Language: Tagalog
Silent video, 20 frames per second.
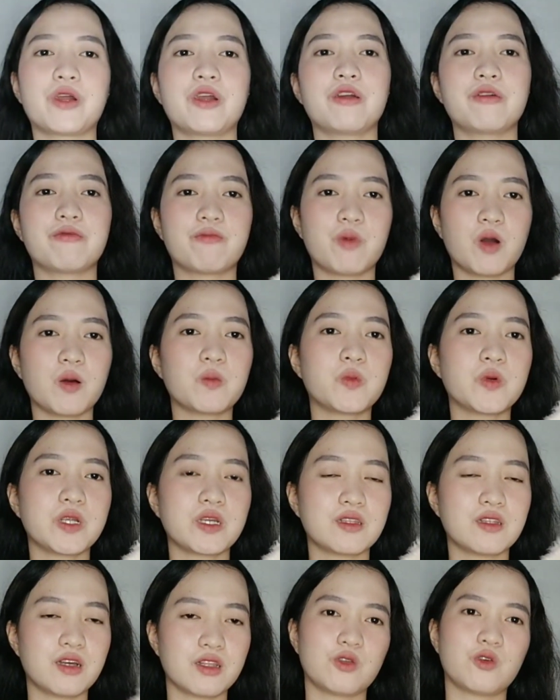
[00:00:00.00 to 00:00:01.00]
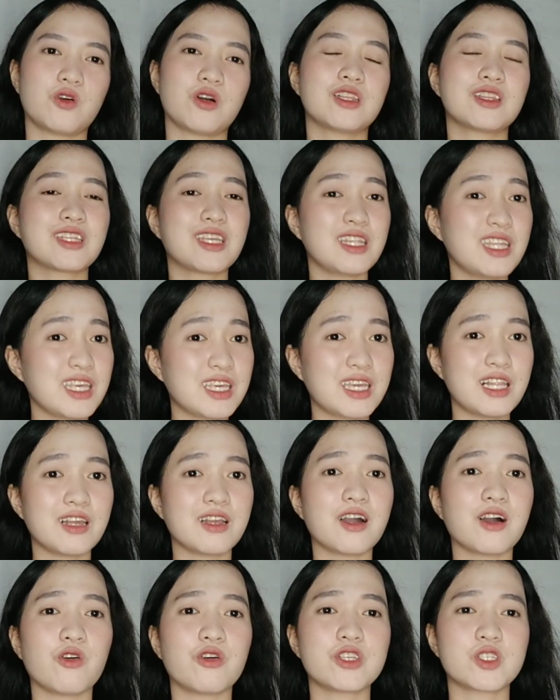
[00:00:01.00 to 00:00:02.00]
per fabric na to at
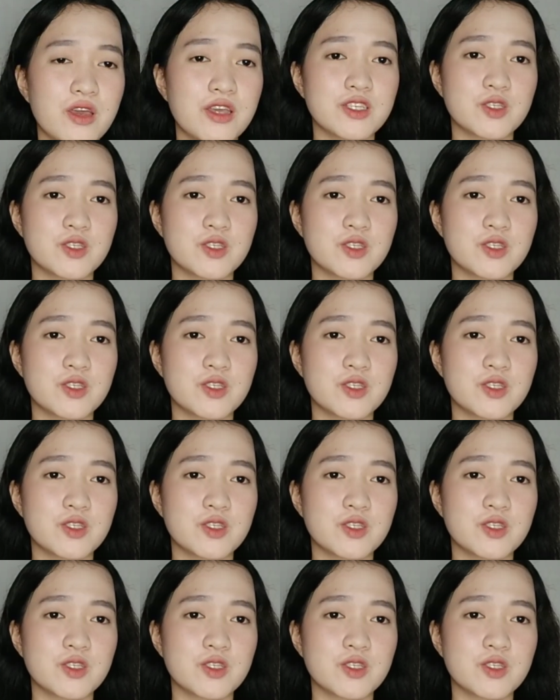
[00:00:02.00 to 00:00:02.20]
kinikilig ako.